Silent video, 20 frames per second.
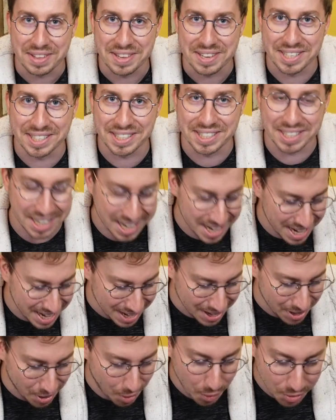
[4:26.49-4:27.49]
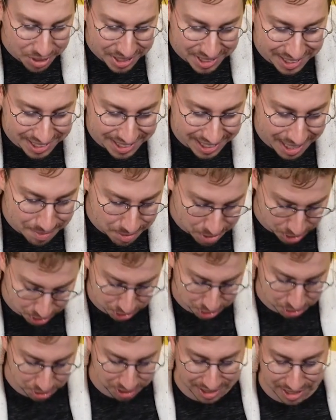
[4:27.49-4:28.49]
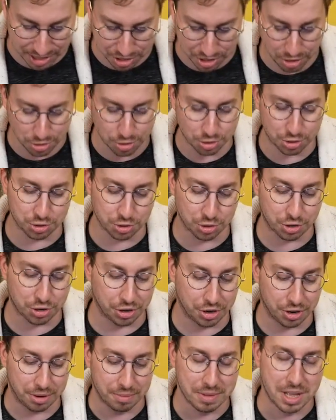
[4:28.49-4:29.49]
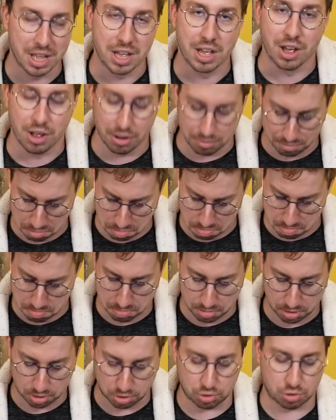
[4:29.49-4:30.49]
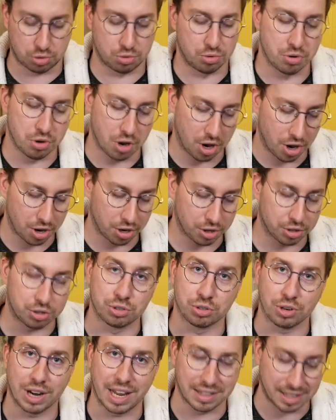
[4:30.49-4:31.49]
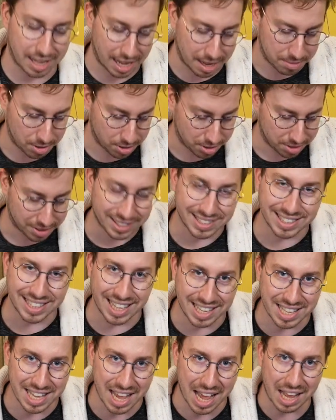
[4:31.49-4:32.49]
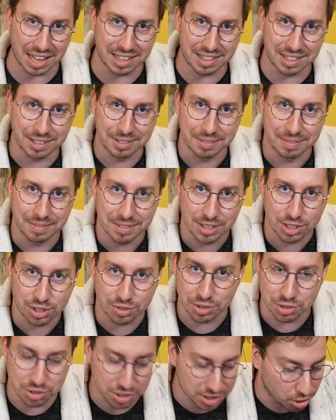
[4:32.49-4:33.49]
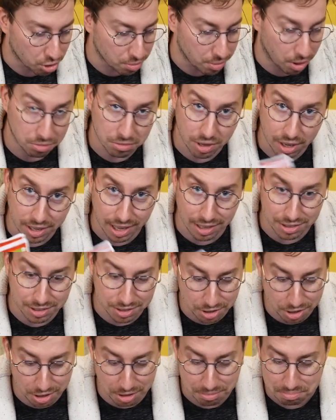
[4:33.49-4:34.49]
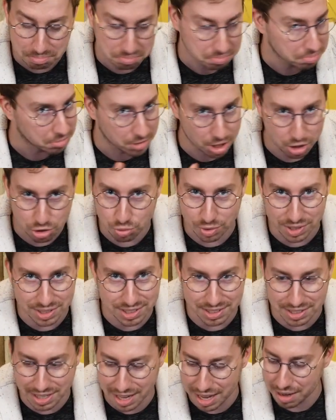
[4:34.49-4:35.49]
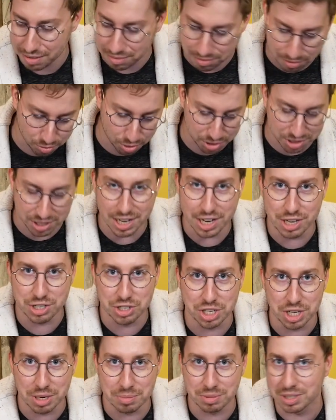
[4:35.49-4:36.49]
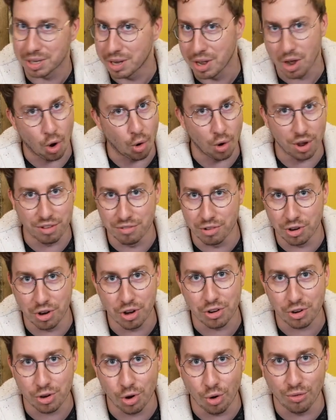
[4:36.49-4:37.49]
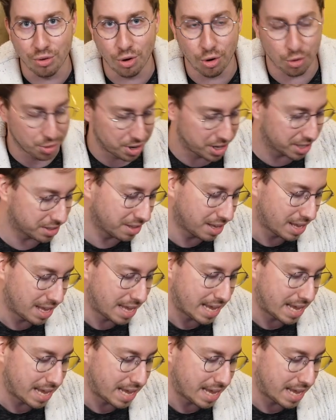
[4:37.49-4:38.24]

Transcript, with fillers: C'est aussi simple que ça. C'est le genre de jeu que tu as sur la table des cartes. Tu fais juste dire au monde, regarde ça, choisis-en, voici les chips, on y va, go for it.